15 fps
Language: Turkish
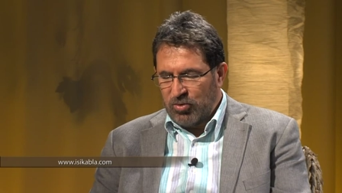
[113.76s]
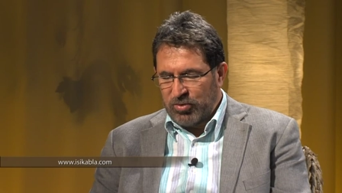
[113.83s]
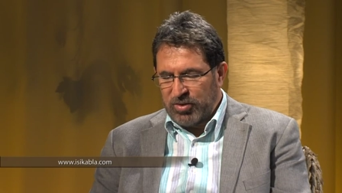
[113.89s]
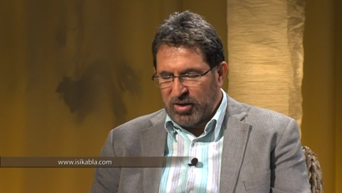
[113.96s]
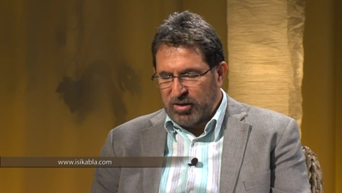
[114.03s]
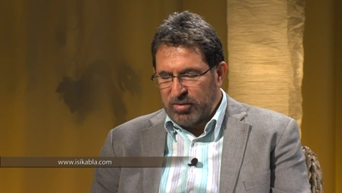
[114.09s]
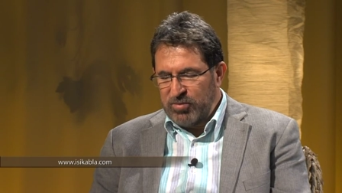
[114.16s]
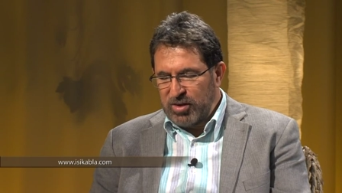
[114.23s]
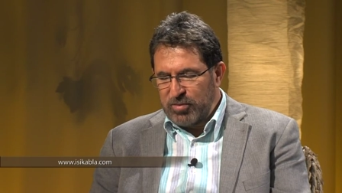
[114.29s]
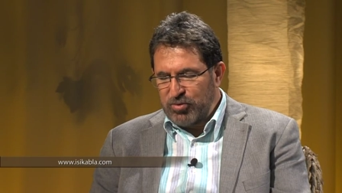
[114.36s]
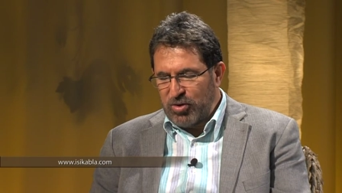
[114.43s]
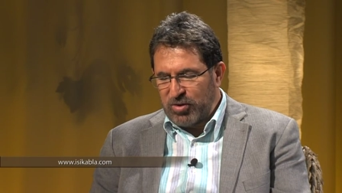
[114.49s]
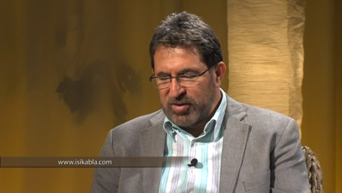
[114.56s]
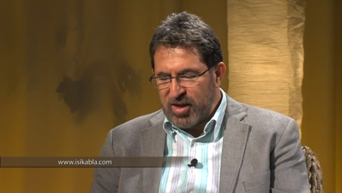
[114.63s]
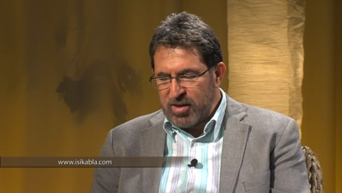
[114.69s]
Okuyalım
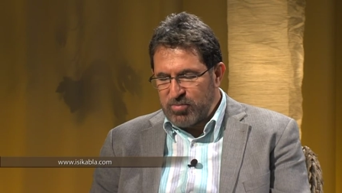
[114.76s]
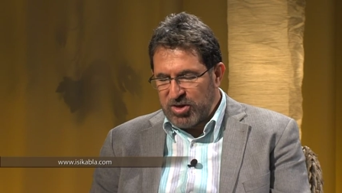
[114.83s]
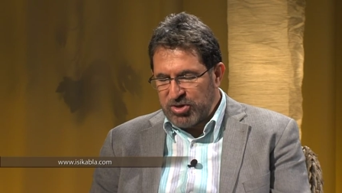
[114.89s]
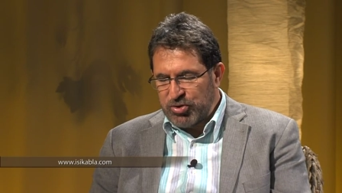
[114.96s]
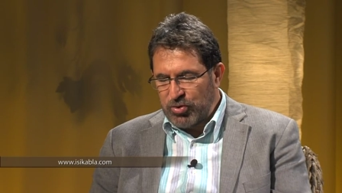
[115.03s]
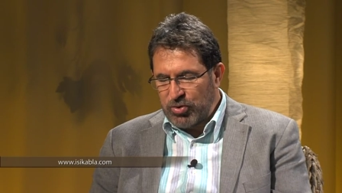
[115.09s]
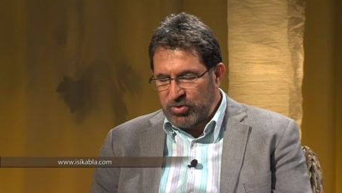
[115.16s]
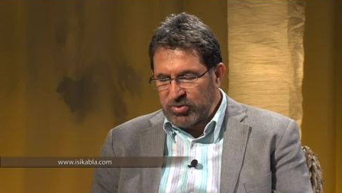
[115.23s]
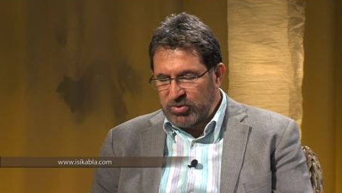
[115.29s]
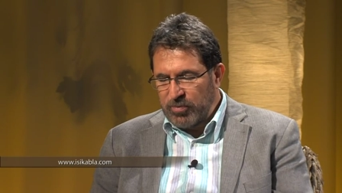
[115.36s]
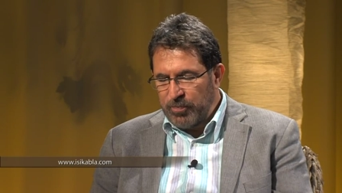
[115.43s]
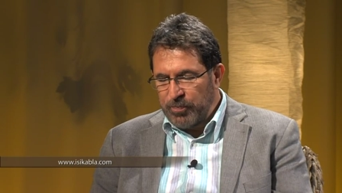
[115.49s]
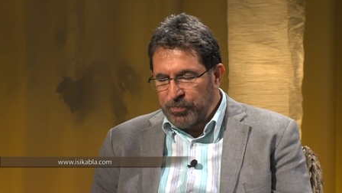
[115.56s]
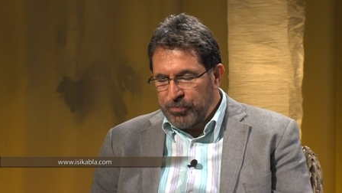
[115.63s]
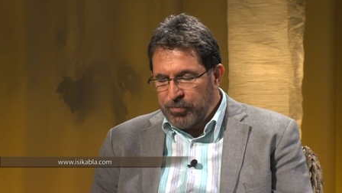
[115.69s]
24'ten
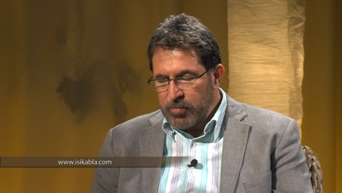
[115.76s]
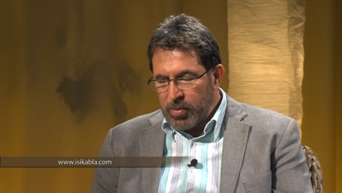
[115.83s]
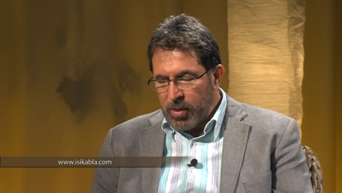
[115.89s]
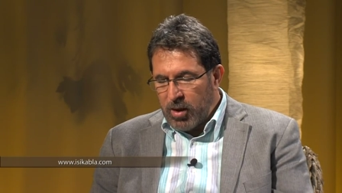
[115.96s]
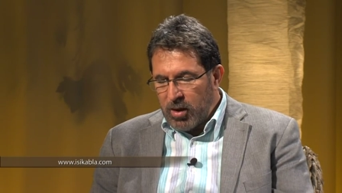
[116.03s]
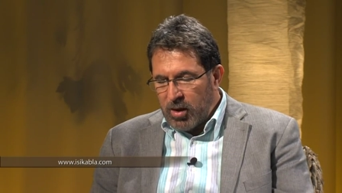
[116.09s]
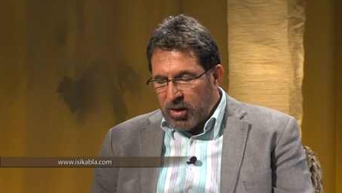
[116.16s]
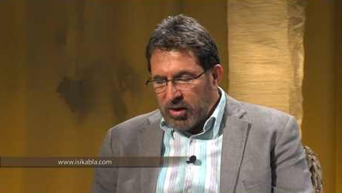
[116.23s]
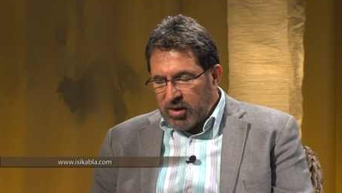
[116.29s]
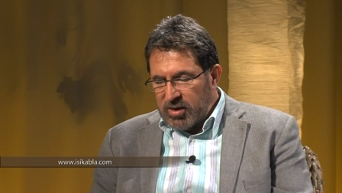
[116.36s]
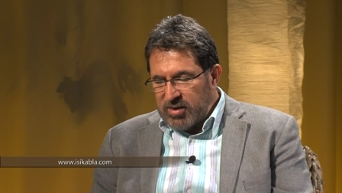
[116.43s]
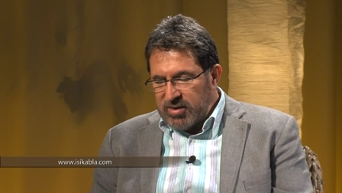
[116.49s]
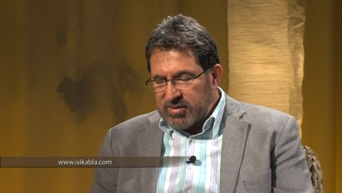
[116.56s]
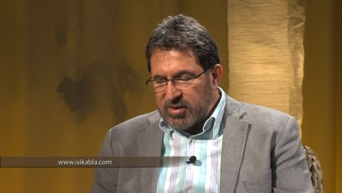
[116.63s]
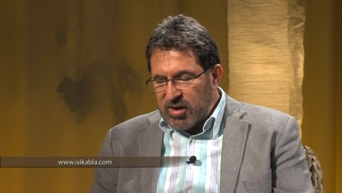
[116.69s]
başlıyoruz.
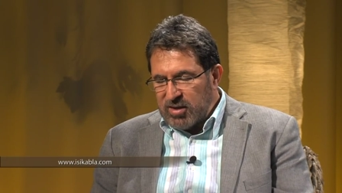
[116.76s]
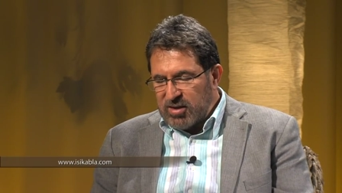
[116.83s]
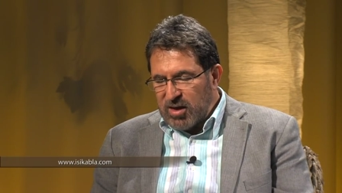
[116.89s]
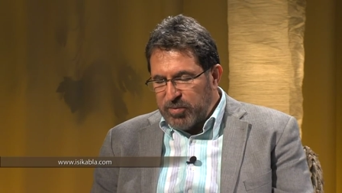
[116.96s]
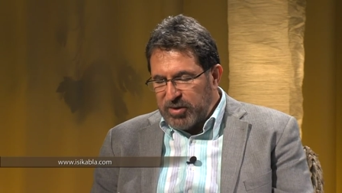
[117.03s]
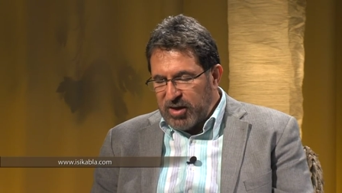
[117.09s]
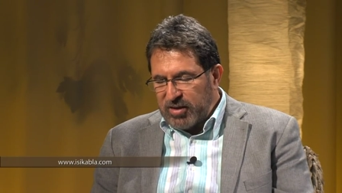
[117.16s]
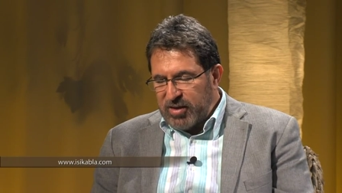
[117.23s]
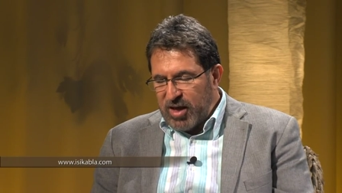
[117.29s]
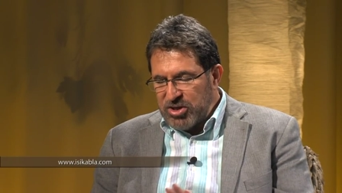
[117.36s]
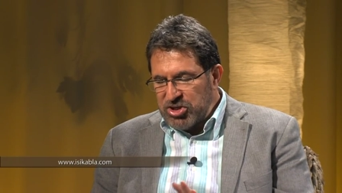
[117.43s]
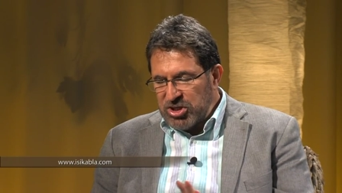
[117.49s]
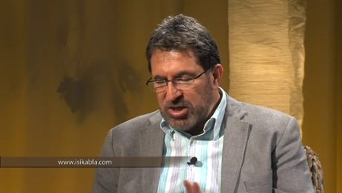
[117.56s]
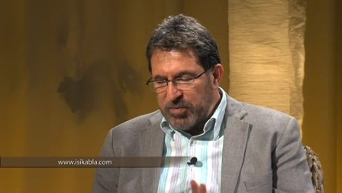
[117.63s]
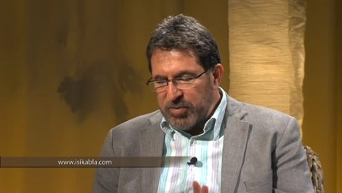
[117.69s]
İsa
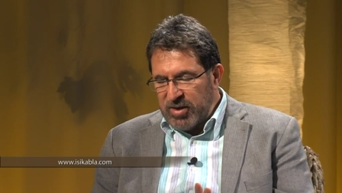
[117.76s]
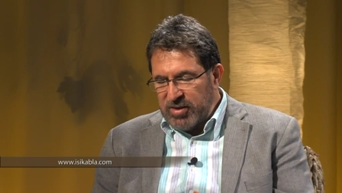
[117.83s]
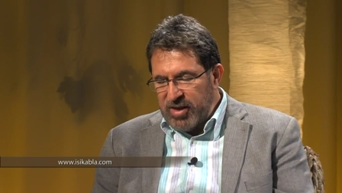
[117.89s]
tapınaktan çıkıp